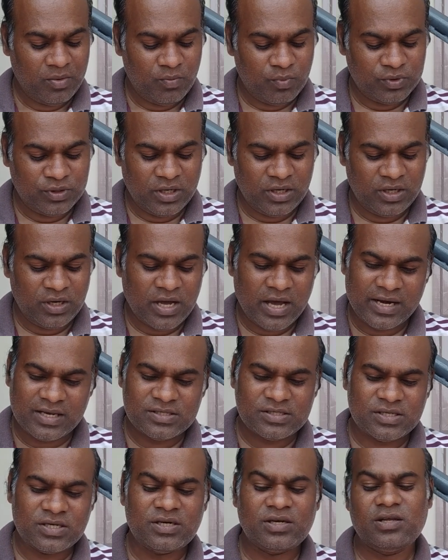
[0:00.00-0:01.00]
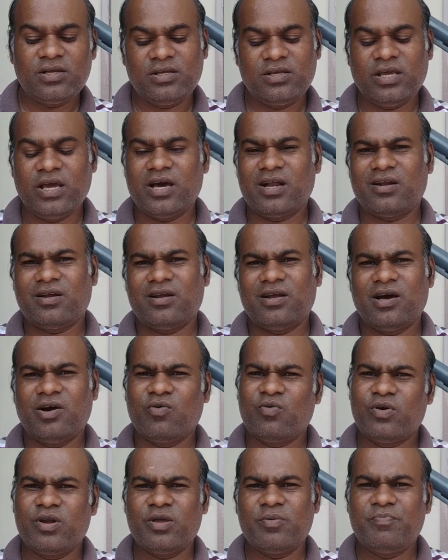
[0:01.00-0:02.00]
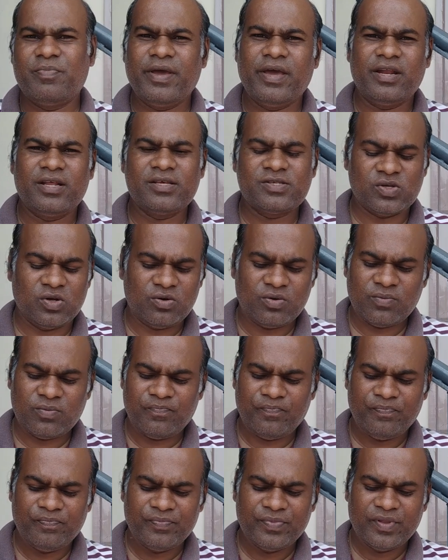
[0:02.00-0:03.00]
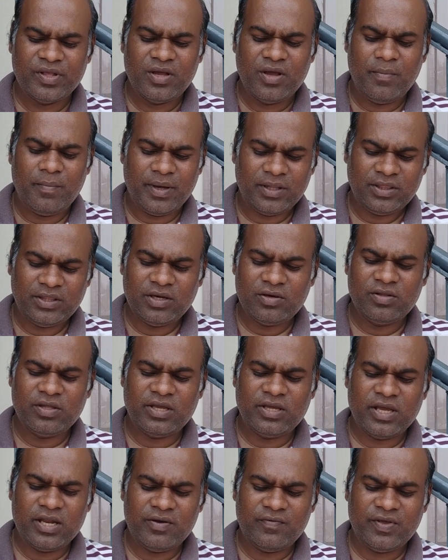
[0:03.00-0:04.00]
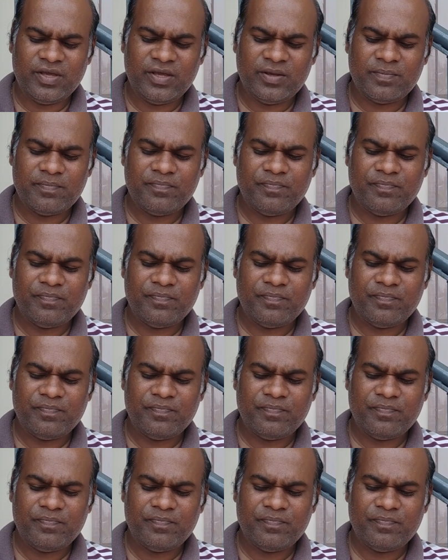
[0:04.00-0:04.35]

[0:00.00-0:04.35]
முதல் அரசன் யார் அவருடைய பெயரை சொல்லும் பத்தாவது கேள்வி